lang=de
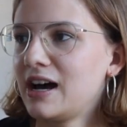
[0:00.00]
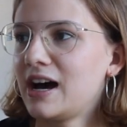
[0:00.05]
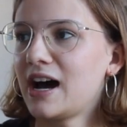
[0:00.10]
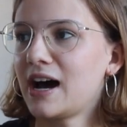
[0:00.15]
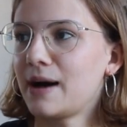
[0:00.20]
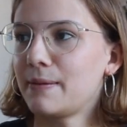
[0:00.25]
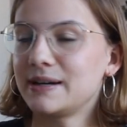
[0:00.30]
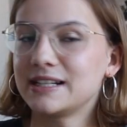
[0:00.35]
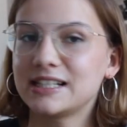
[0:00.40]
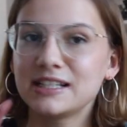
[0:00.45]

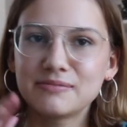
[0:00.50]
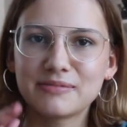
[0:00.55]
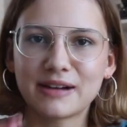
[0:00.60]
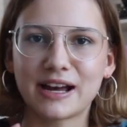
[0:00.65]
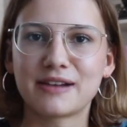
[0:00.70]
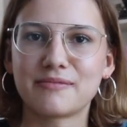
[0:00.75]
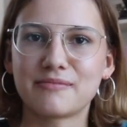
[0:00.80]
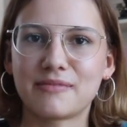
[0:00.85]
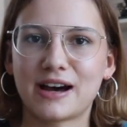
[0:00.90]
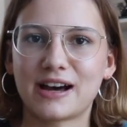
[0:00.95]
Aber die
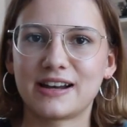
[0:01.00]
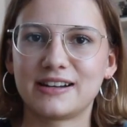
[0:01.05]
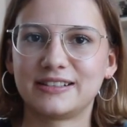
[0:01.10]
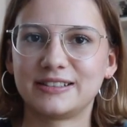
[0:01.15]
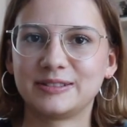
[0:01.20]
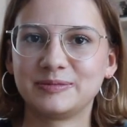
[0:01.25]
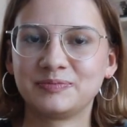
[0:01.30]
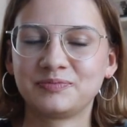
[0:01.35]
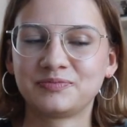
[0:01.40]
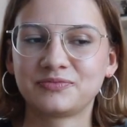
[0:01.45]
beiden
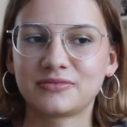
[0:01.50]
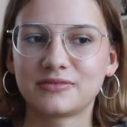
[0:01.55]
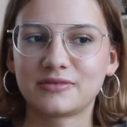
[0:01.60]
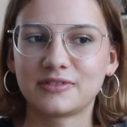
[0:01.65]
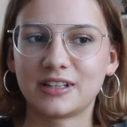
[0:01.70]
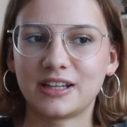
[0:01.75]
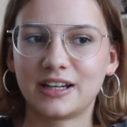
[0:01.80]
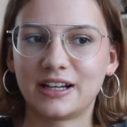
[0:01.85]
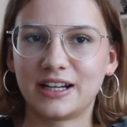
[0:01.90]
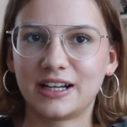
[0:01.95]
Male,
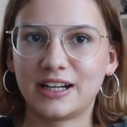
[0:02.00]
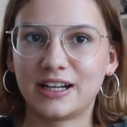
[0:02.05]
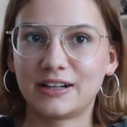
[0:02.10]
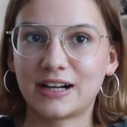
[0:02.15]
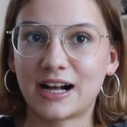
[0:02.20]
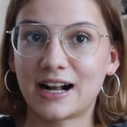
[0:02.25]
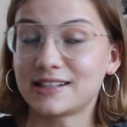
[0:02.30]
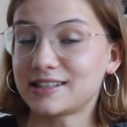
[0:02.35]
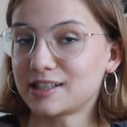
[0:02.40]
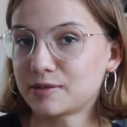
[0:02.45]
äh,
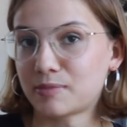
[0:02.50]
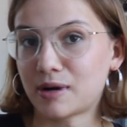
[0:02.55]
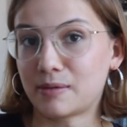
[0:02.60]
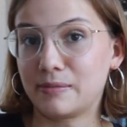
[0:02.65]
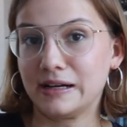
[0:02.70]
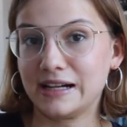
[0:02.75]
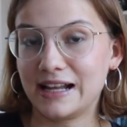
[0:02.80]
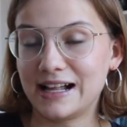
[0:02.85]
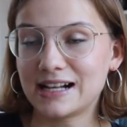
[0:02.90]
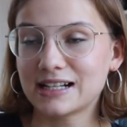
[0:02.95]
als ich bei
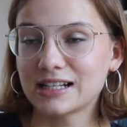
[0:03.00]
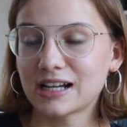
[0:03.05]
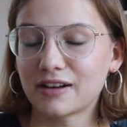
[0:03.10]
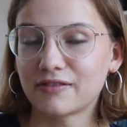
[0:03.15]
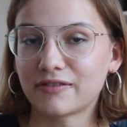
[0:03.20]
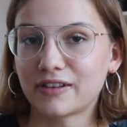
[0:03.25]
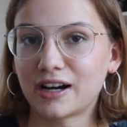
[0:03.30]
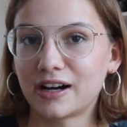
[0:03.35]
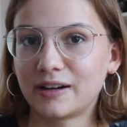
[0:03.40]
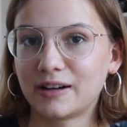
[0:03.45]
meinen
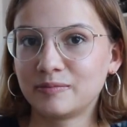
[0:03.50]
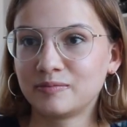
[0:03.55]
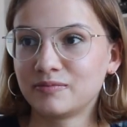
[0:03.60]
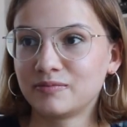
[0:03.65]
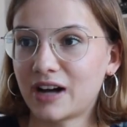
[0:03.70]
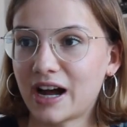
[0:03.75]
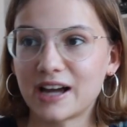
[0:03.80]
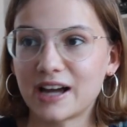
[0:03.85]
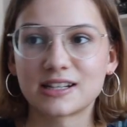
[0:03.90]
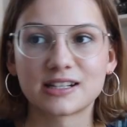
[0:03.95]
Eltern war,
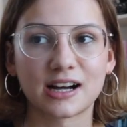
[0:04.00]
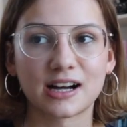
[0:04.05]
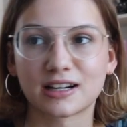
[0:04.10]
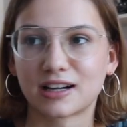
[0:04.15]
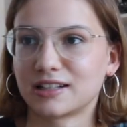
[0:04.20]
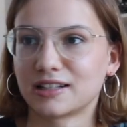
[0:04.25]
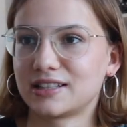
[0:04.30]
einen Tag nach